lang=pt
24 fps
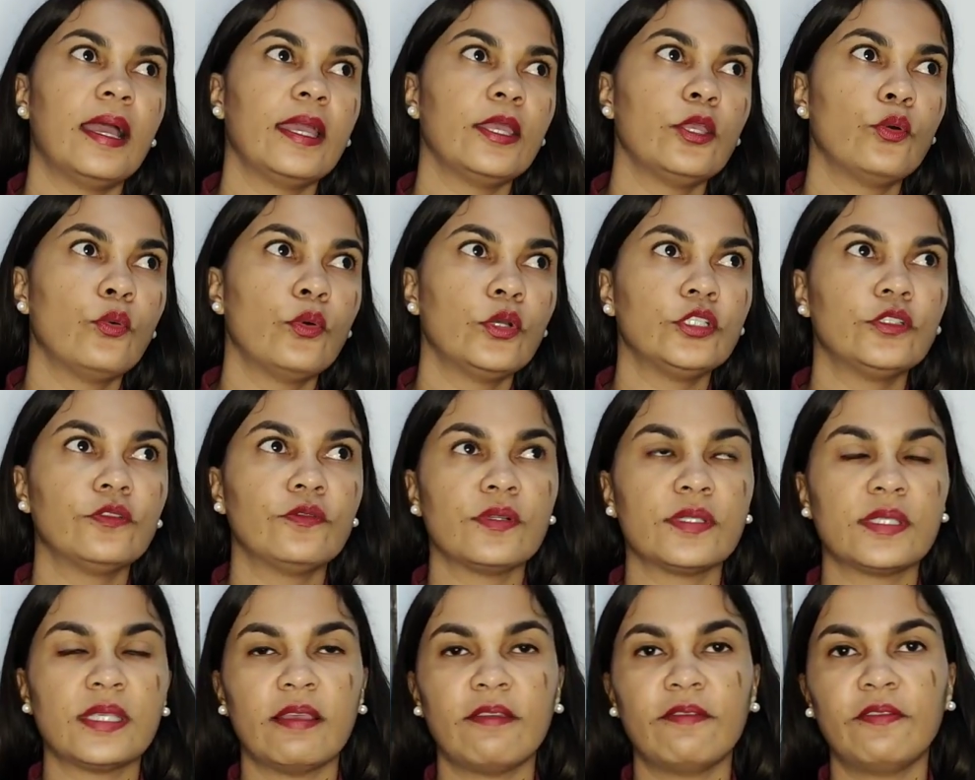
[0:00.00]
aí hoje
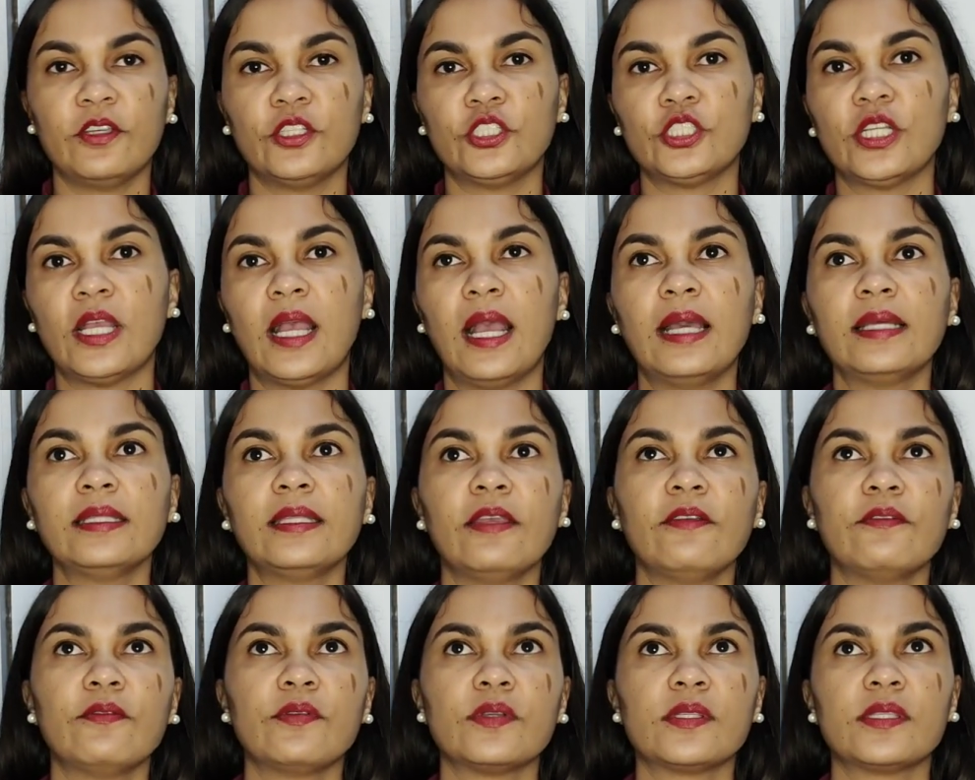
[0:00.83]
você é fechada
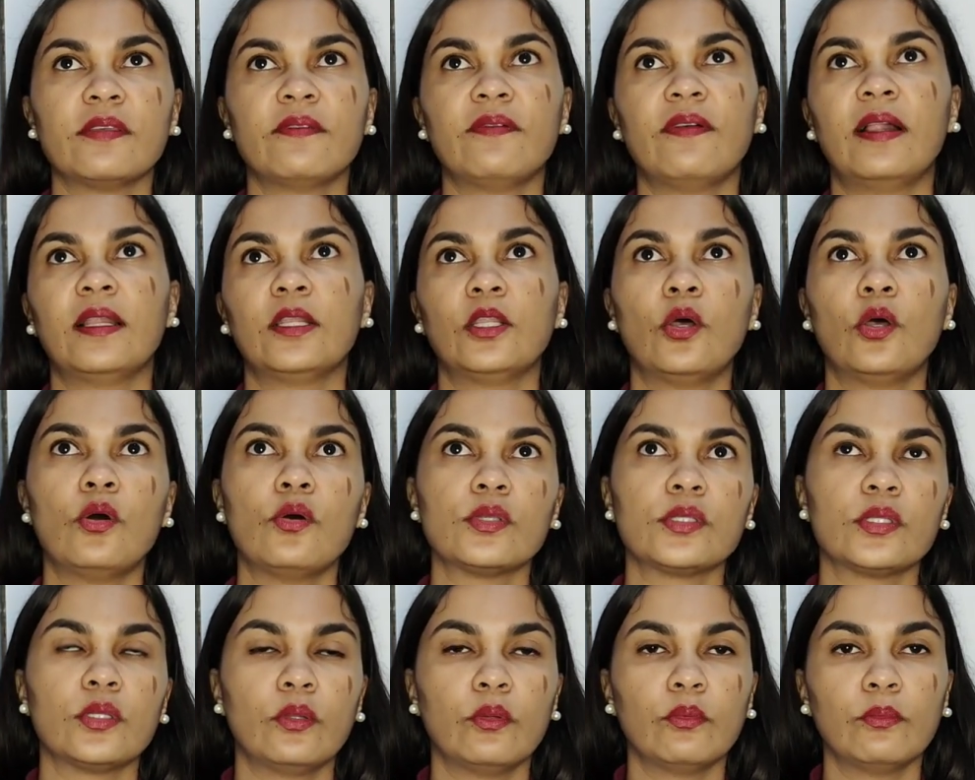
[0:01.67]
e você fala,
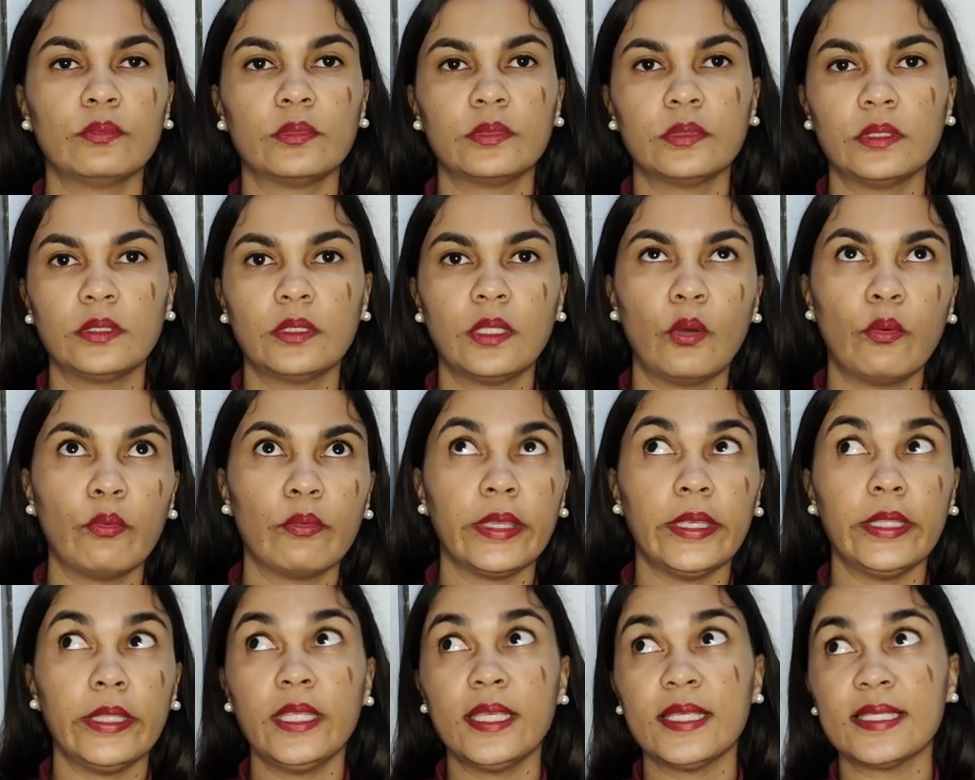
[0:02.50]
nossa, eu não, não
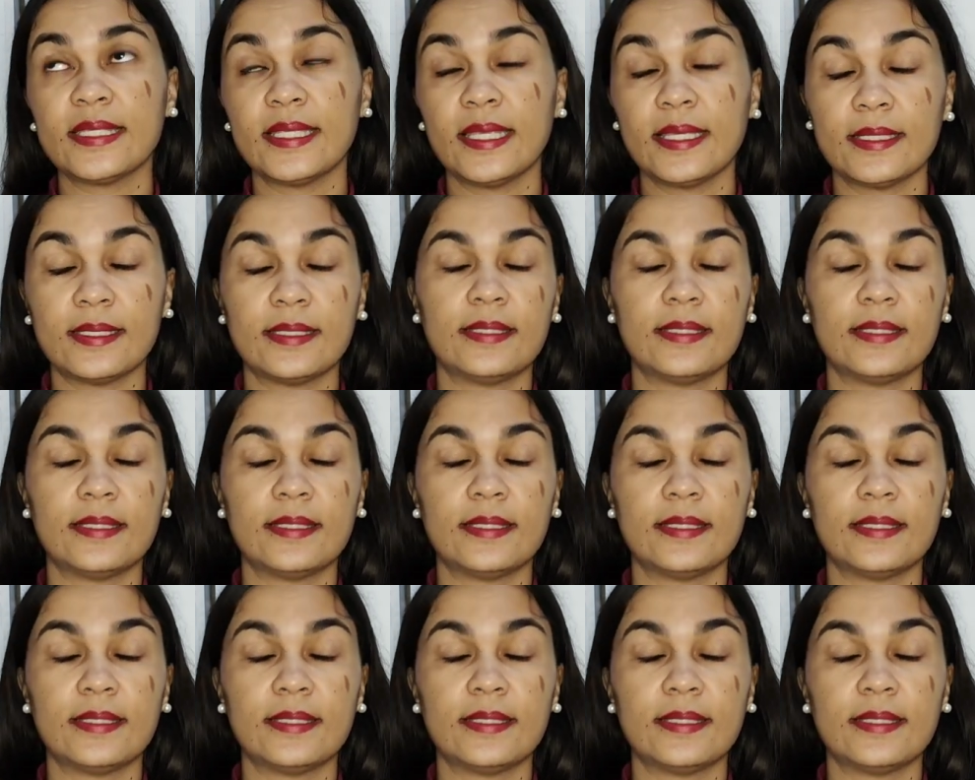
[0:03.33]
queria ser